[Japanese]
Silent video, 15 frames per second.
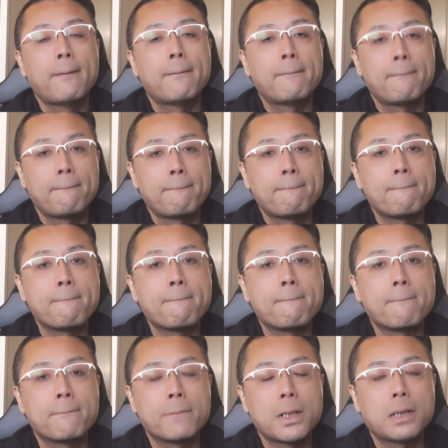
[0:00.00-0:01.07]
う
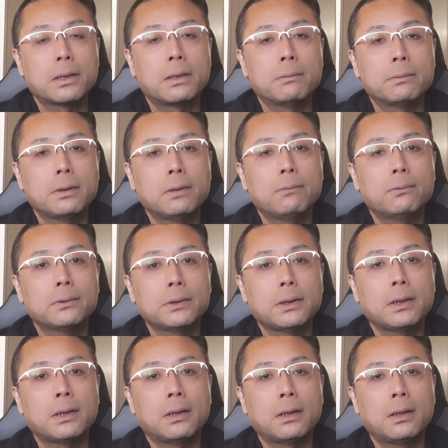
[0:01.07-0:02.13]
んまあ手ブレ補
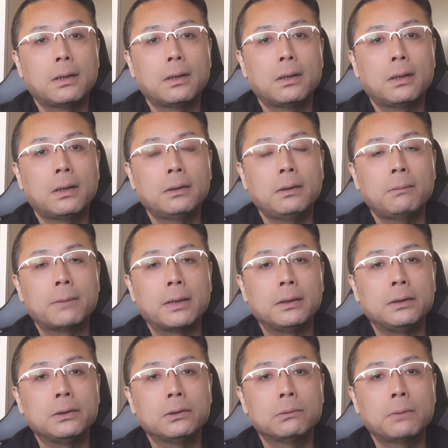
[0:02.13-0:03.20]
正があれば
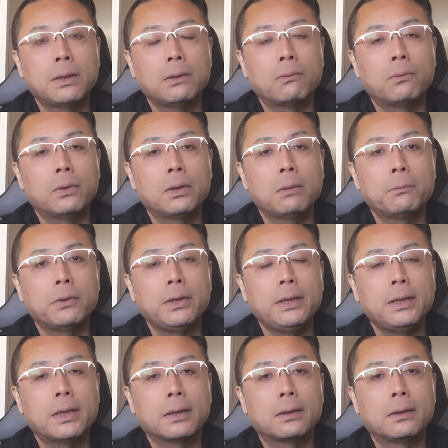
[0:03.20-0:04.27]
20万円超えても
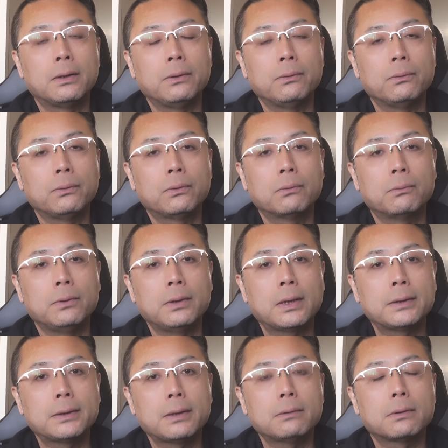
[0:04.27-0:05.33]
いいやっていう人もい
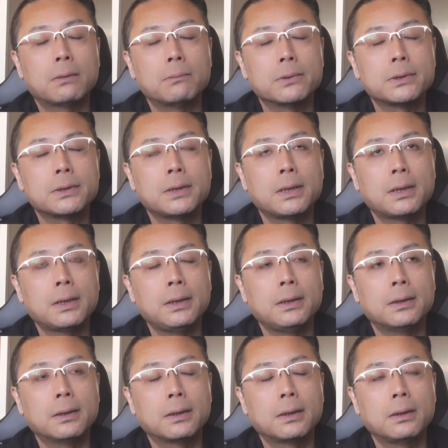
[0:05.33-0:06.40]
らっしゃるかもしれない
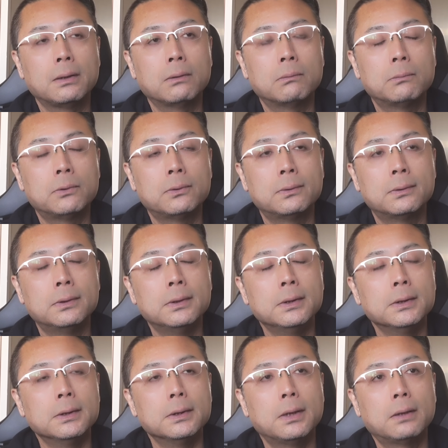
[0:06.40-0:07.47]
んだけれども
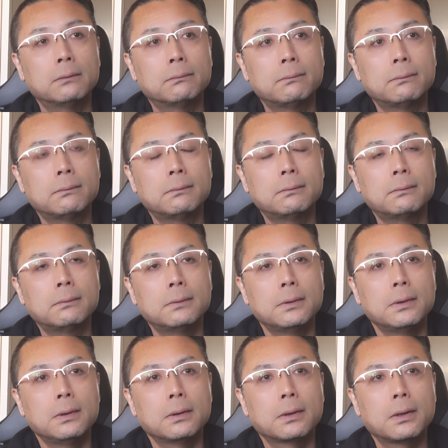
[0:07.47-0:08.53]
あのー、
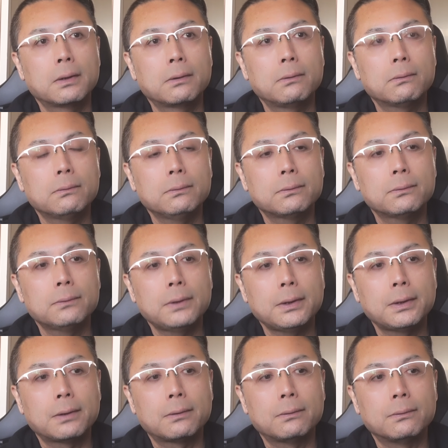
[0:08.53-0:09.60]
結局そう
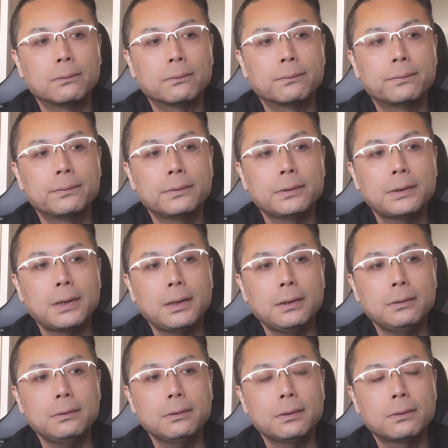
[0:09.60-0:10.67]
なってくると
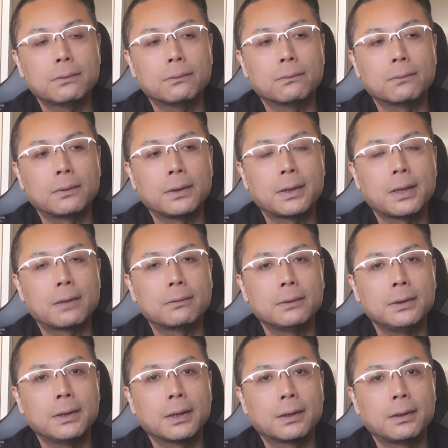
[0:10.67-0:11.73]
フルサイズ機との比較
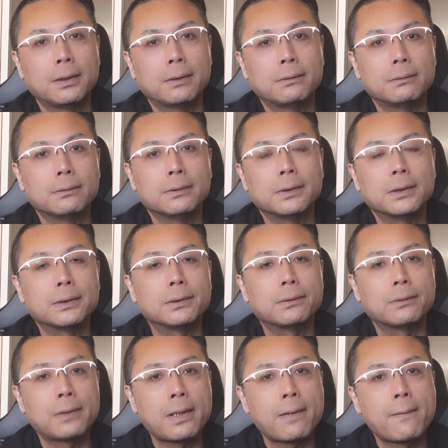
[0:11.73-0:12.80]
になってくるんです
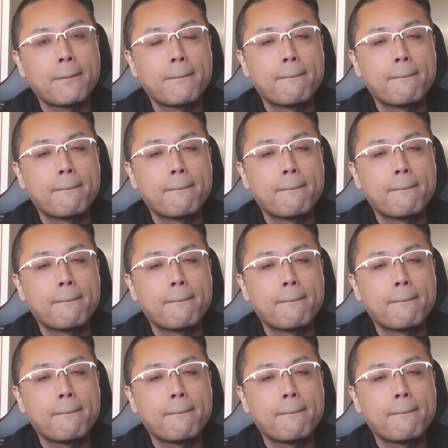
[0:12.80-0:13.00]
よね。